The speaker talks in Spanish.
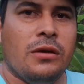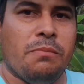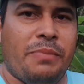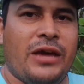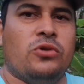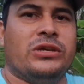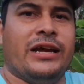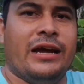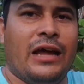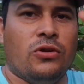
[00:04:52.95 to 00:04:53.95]
pero se
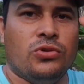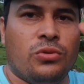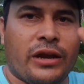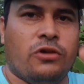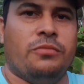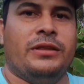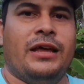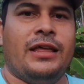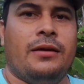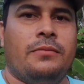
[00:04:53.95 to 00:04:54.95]
ganaron su
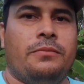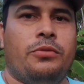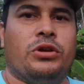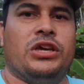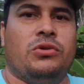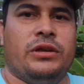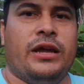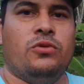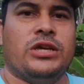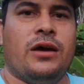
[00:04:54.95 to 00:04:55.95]
recomendada porque yo ya lo
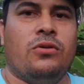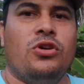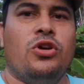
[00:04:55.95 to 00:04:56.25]
he usado